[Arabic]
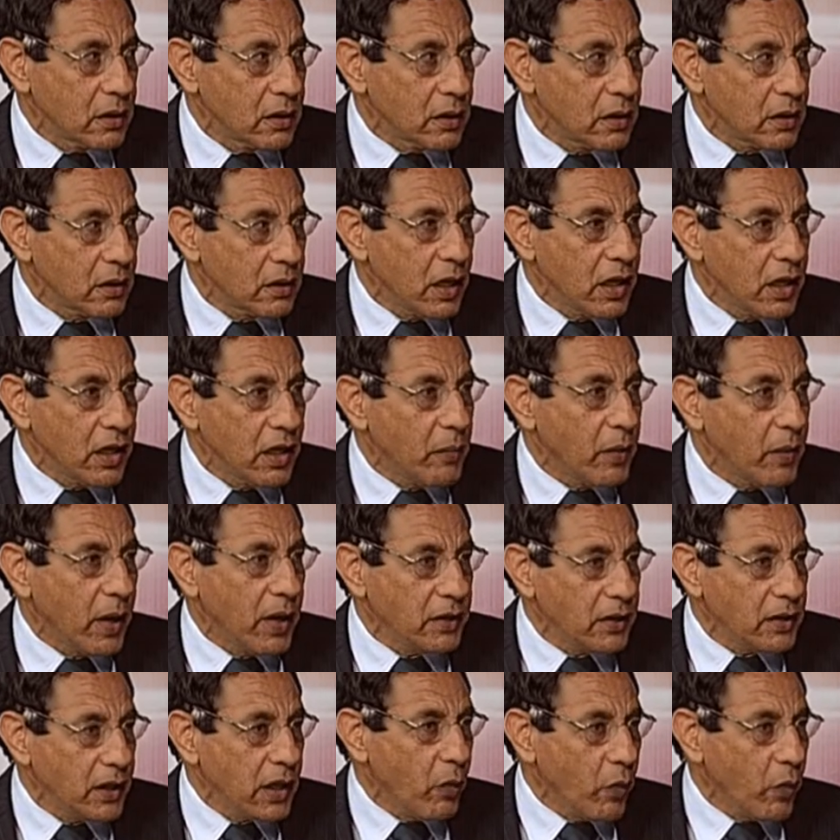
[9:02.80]
يعني
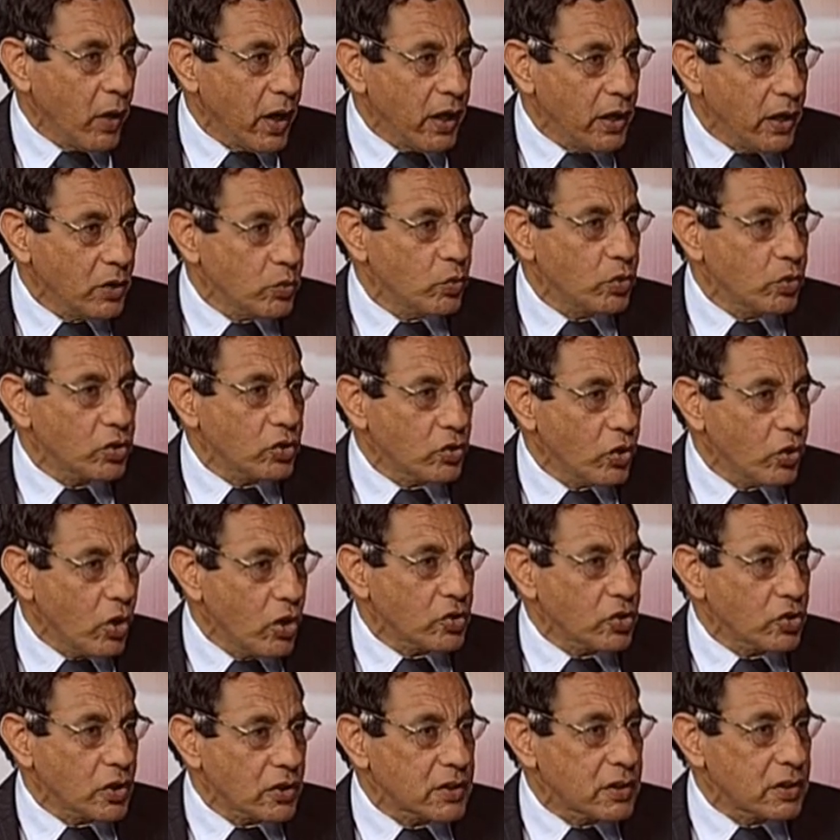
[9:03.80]
يبقى عندنا 1
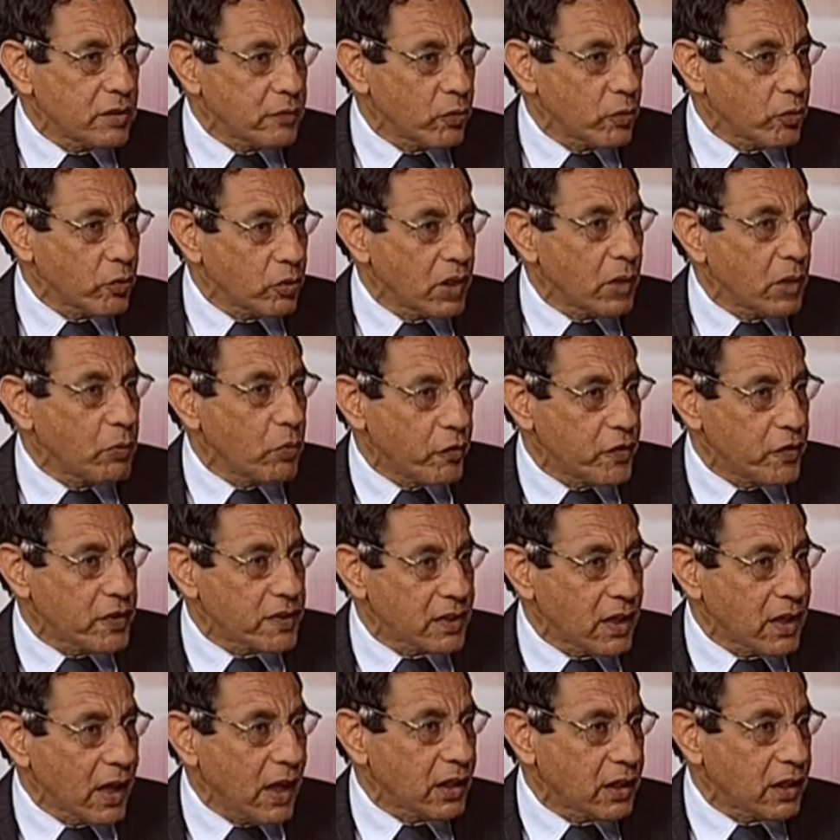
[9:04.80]
و12 صفر قدامه في
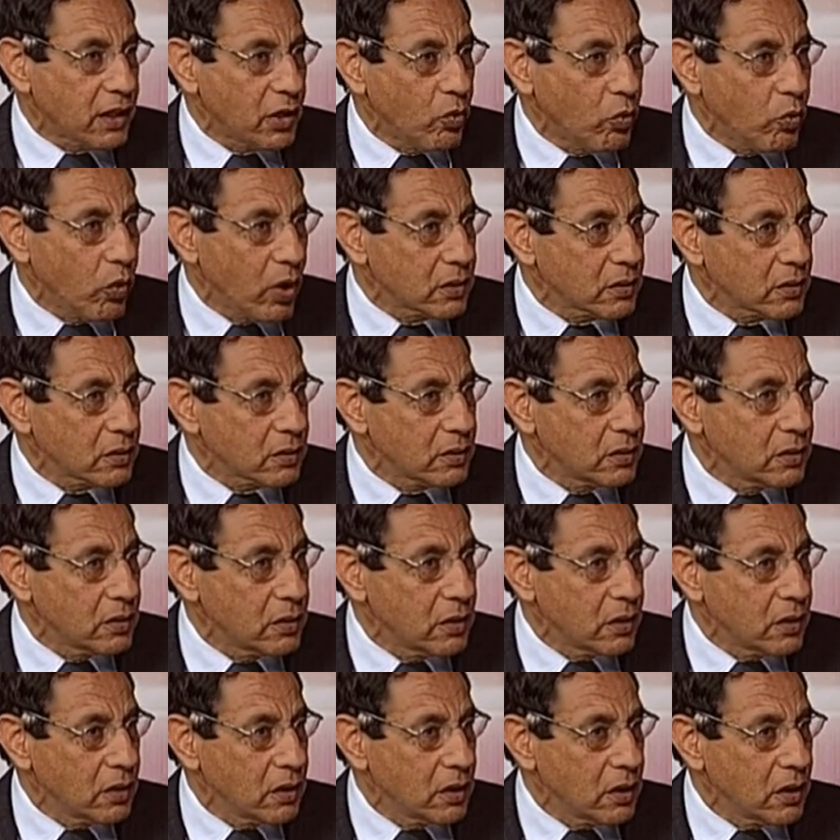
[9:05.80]
الساعه كيلو وات
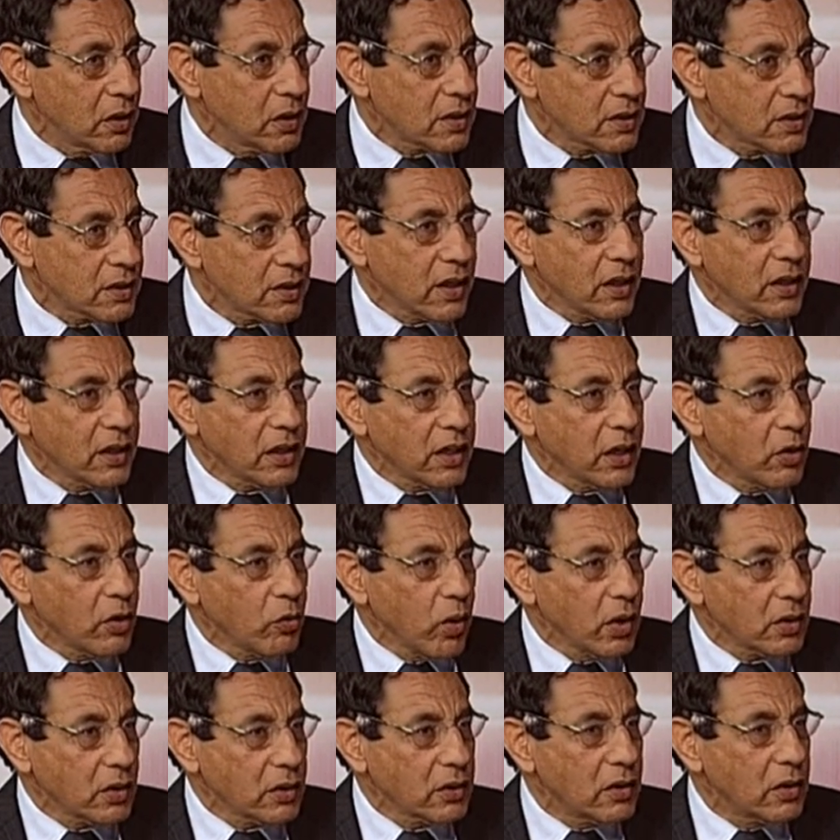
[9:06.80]
م. سعر
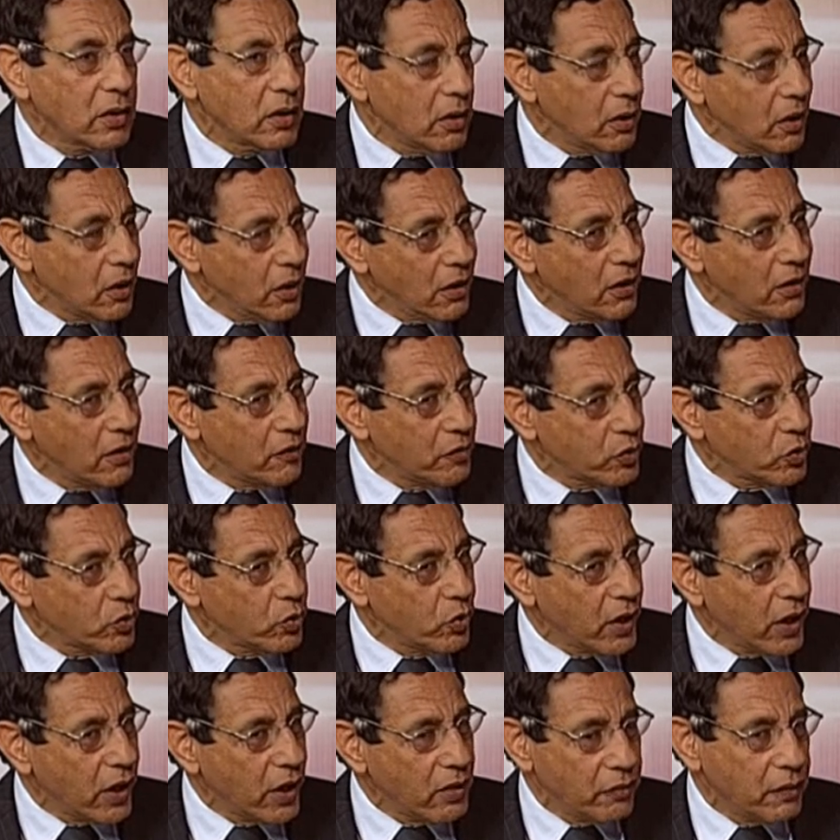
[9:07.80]
الكيلو وات احنا في
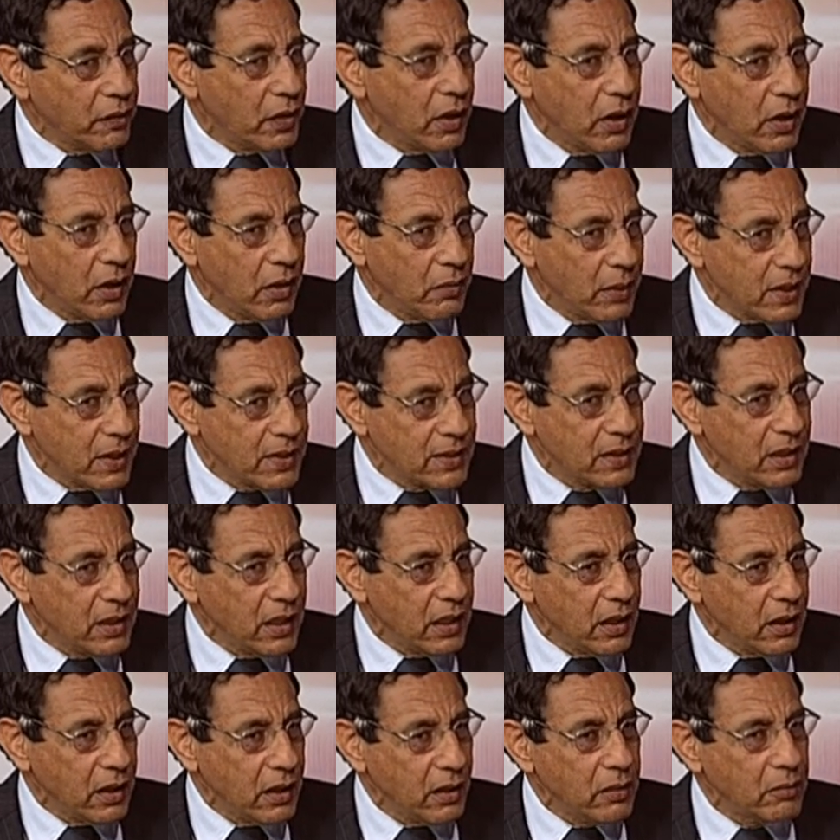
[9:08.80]
التجار في
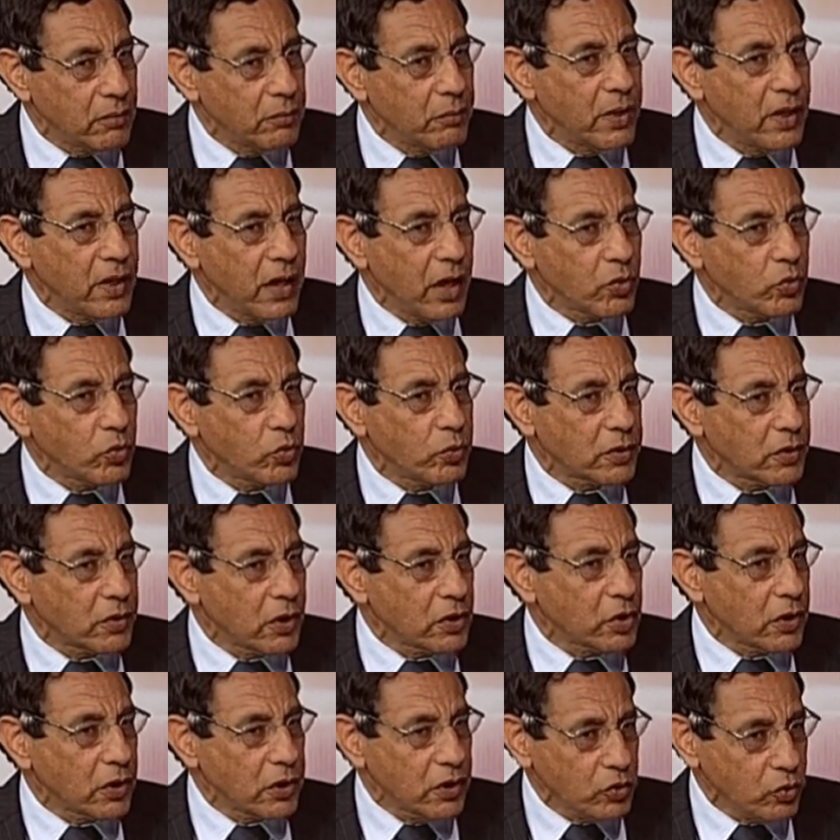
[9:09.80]
المنزلي بناخده ب
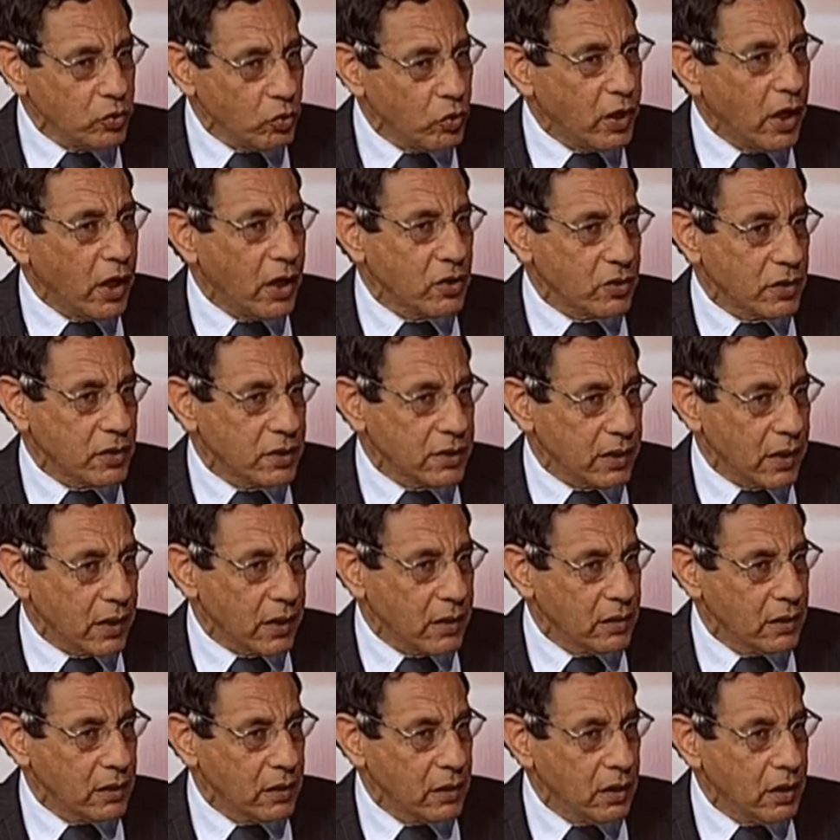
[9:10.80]
12 قرش قولي 10
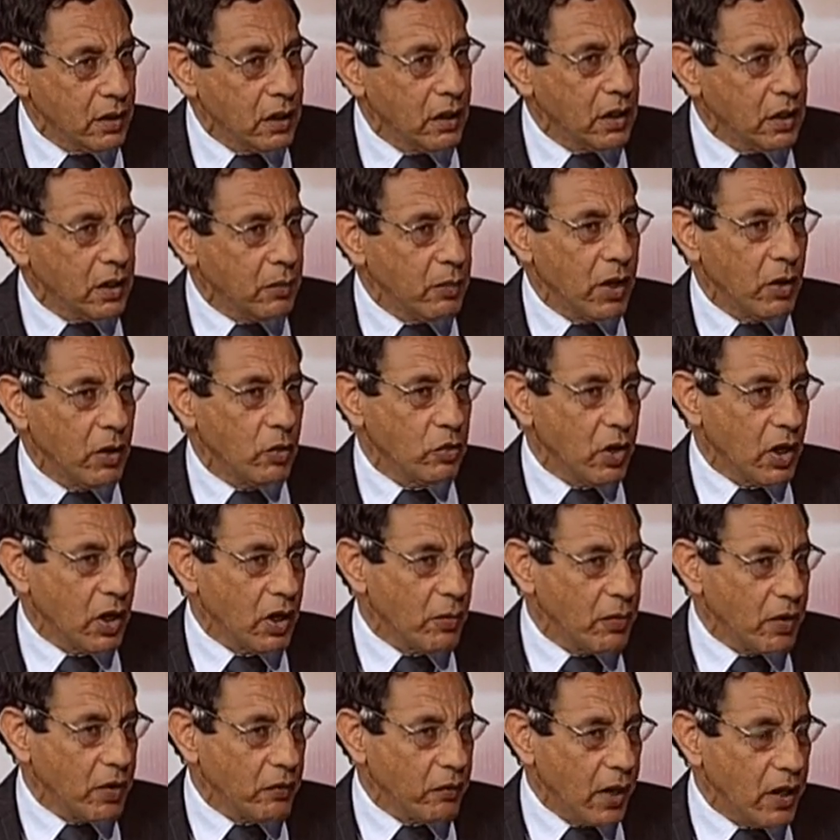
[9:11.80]
سعر يبقى لو
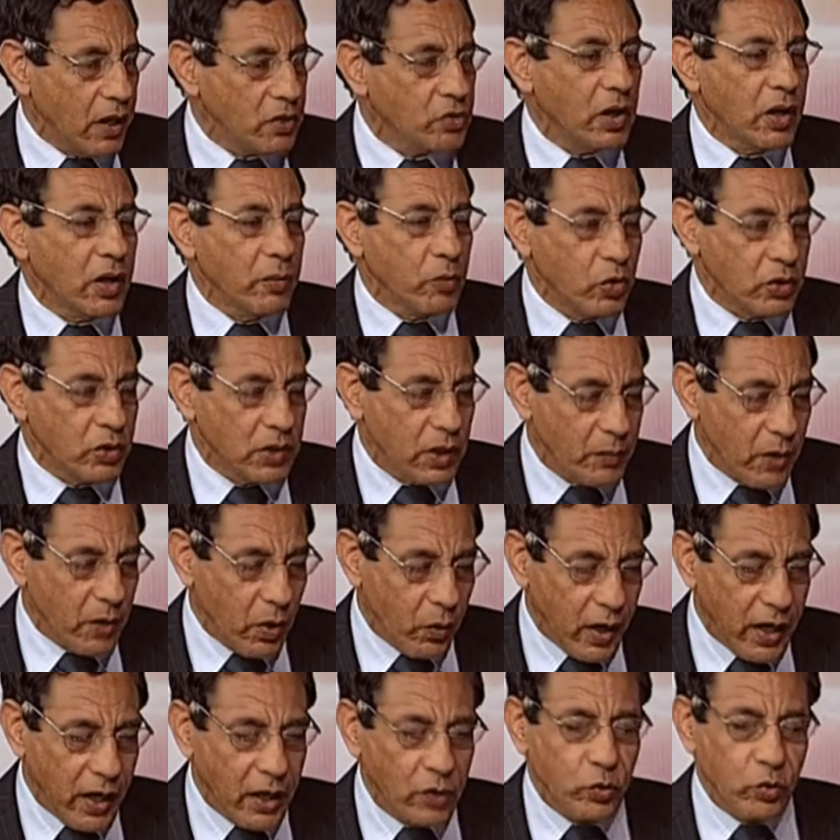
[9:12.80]
ضربنا في 10 يبقى
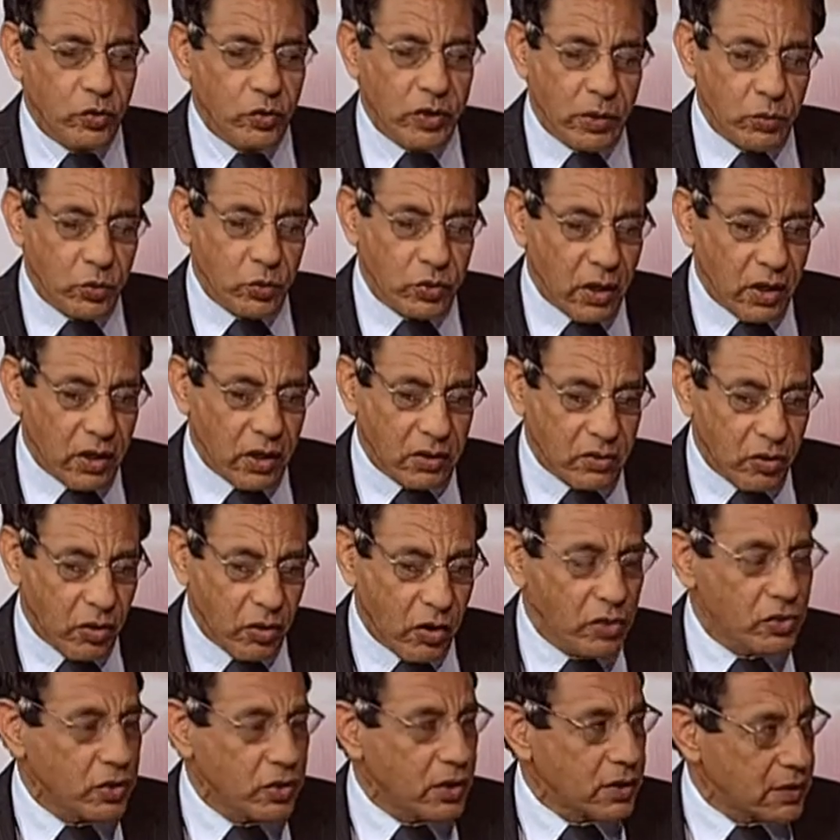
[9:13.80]
قدامنا 1 وقدامه
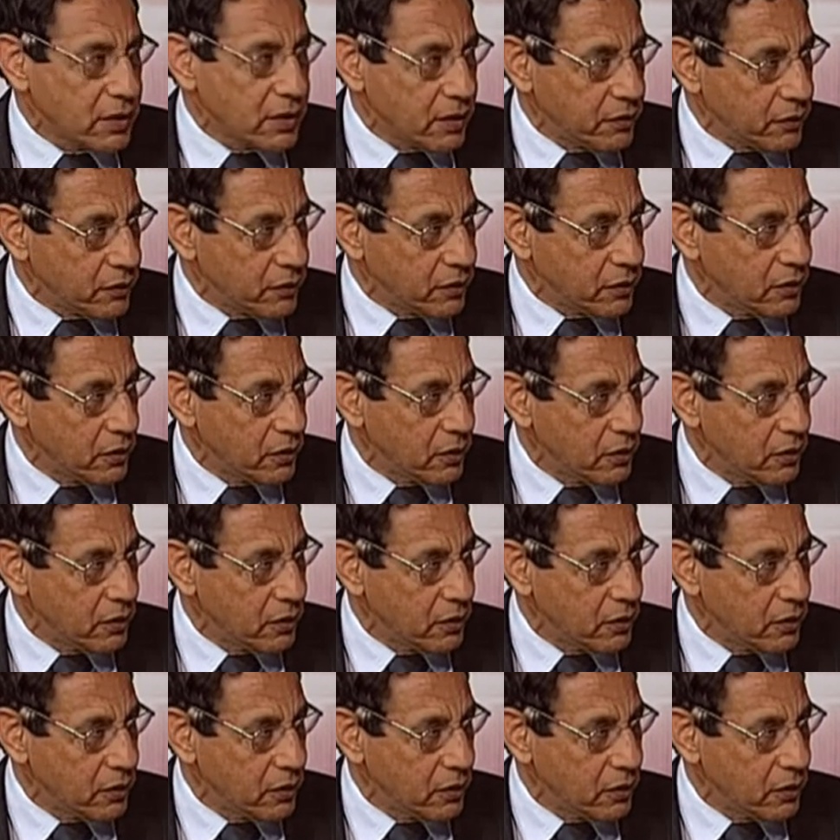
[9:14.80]
13 صفر